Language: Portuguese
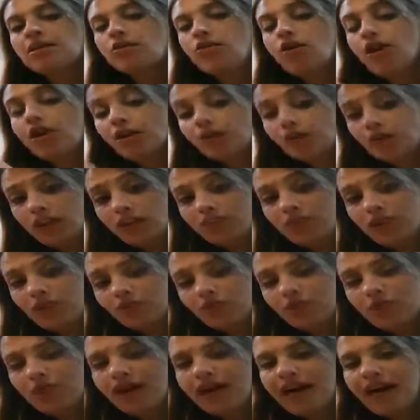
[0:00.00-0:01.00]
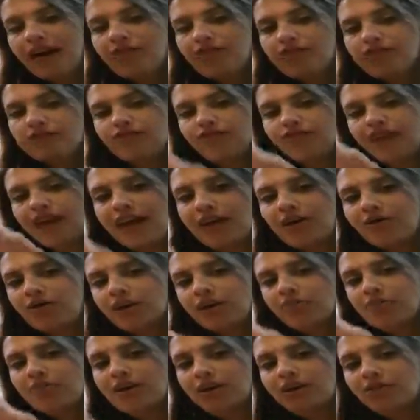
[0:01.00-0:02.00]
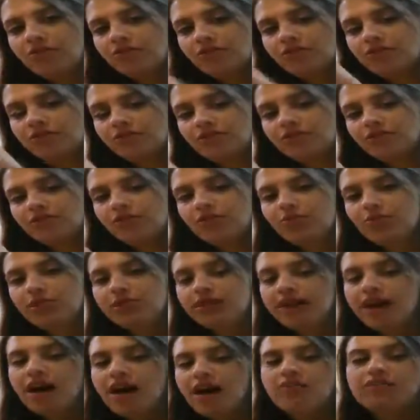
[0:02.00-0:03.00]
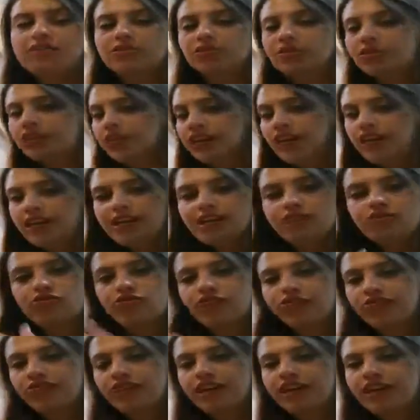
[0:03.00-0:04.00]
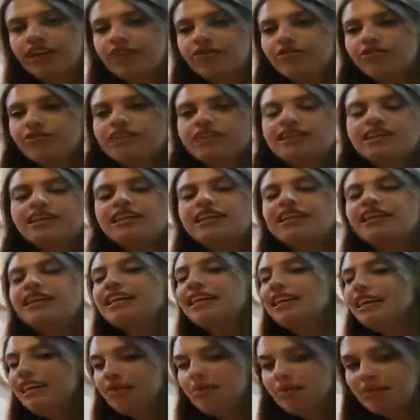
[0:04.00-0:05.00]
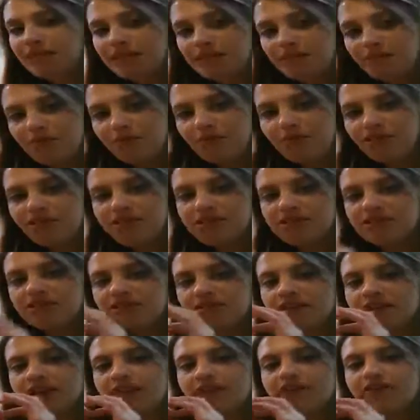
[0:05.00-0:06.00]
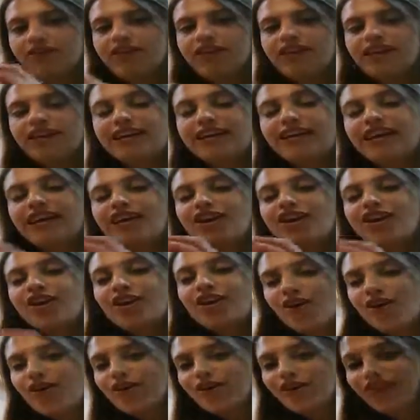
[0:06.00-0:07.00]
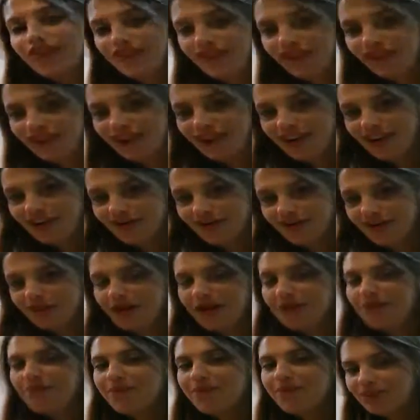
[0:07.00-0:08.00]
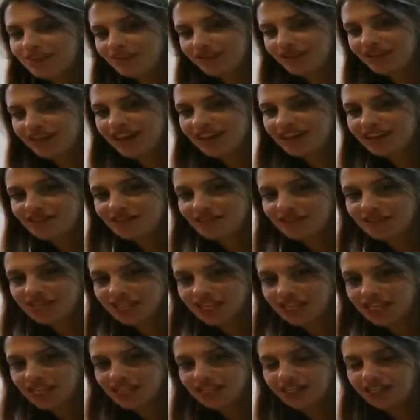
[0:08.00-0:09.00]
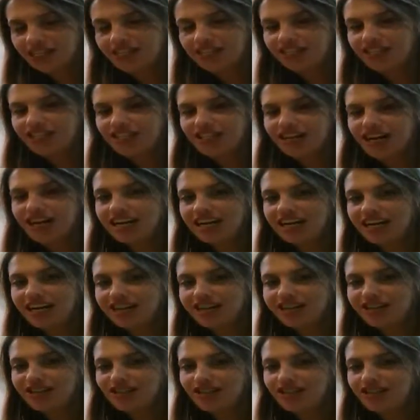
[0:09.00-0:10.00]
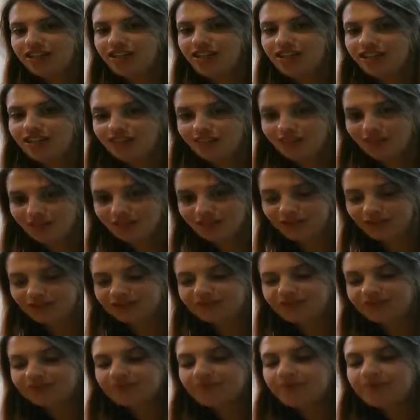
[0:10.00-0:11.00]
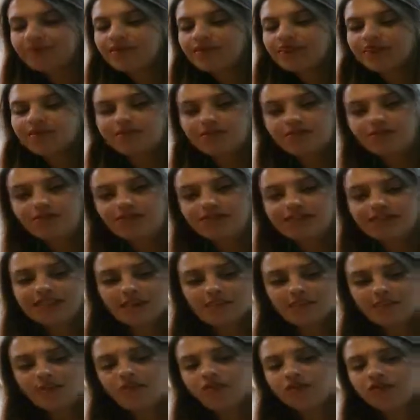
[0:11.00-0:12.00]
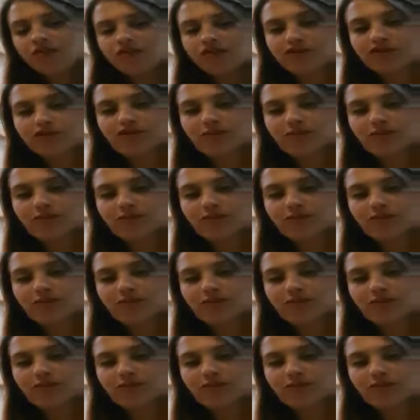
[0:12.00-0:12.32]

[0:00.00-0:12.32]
Corta um limão no meio, esfrega o limão no metal da torneira, do chuveiro e limpa depois. Fica novinho para impressionar as visitas, deixar a casa tinindo. Vamos ver se está pronto?